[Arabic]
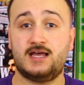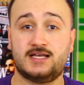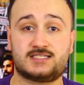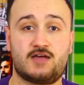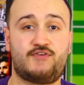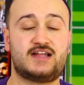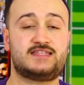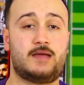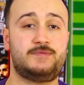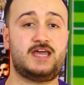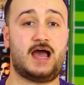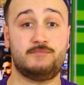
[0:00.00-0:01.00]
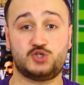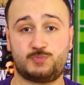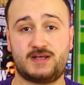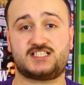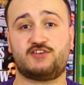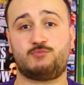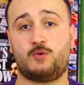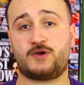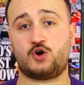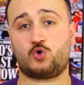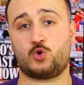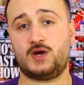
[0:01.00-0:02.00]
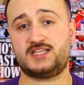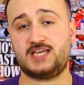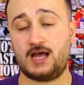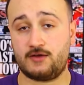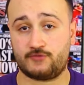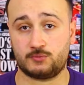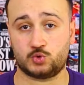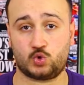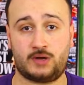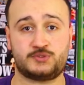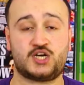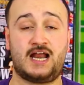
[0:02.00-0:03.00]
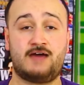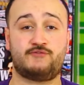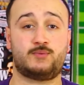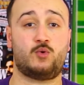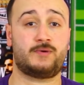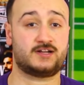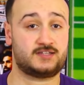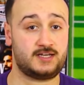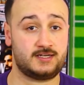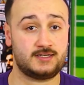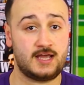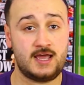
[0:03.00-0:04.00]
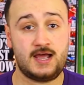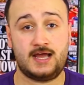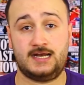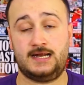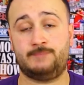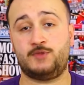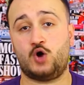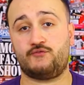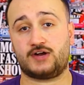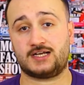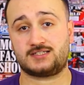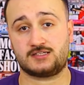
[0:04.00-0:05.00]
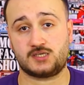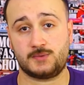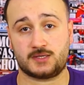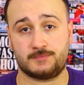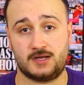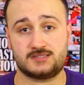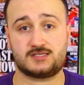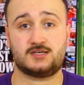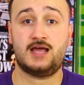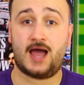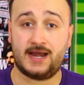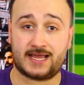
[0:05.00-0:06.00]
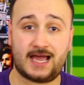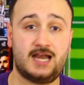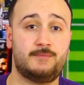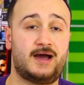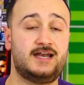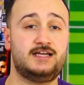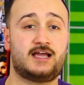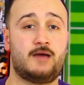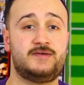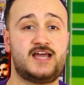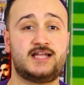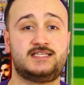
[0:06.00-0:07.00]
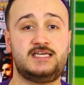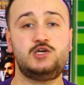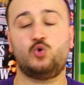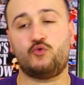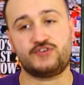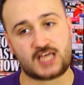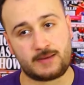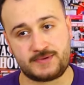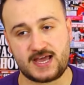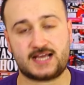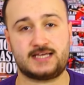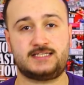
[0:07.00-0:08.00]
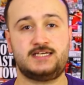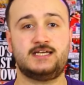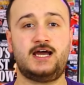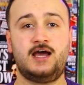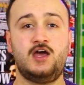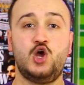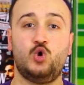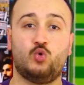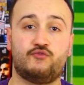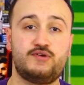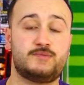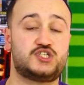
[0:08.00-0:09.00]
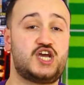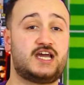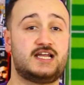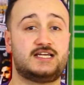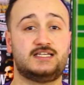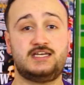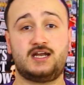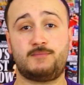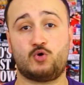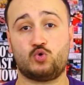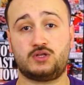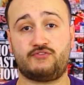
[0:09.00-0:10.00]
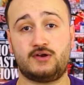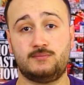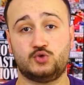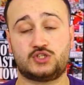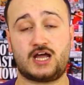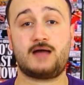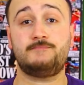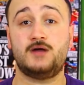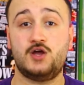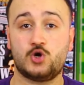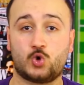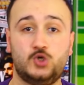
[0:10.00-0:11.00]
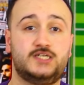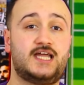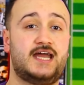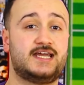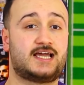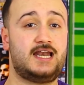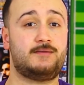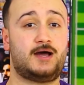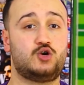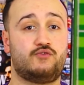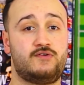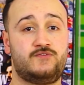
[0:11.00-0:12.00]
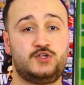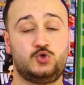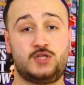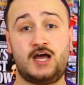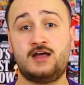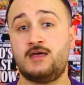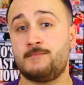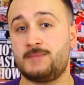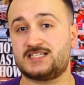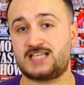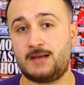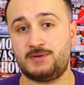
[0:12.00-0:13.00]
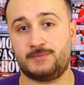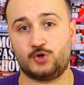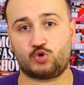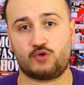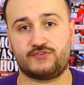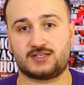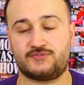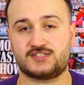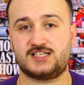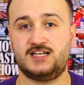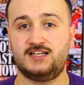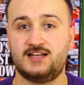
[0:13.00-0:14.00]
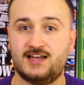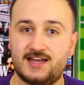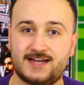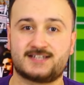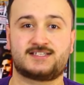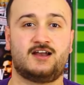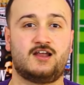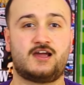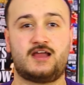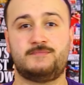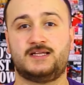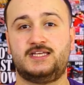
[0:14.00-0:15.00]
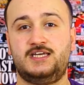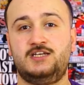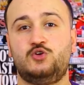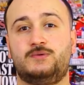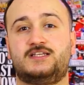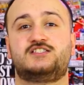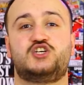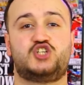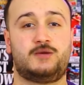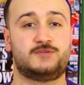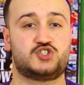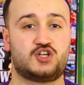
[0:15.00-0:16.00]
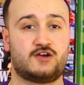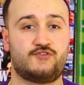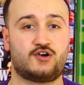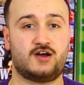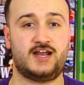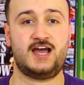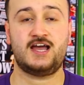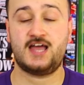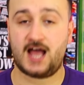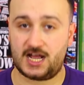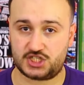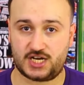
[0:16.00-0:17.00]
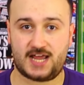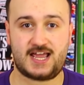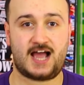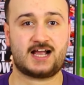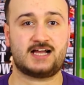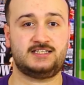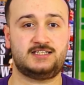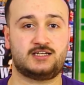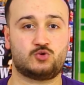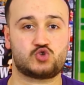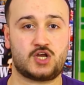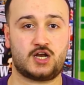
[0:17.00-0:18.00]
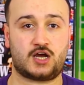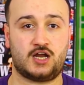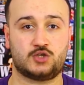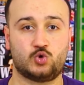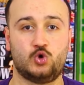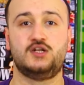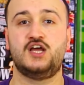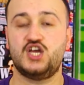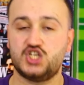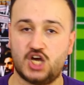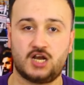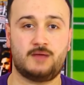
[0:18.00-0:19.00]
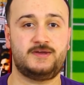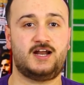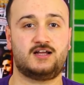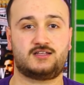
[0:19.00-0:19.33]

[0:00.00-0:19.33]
استفدنا بيها مش بس في مباراه كرواتيا في البطوله بشكل عام في المباراتين اللي لعبناهم في كاس عاصمه مصر هنتكلم عن الايجابيات دي وفي سلبيات كتيره وفي مشاكل كتيره موجوده في المنتخب كل ده هنتكلم عنه في الفيديو ده بس قبل ما ندخل في التفاصيل ارزع اللايك المتين وما تنساش تعمل اشتراك في القناه عشان اي حاجه جديده توصلك على طول يلا بينا على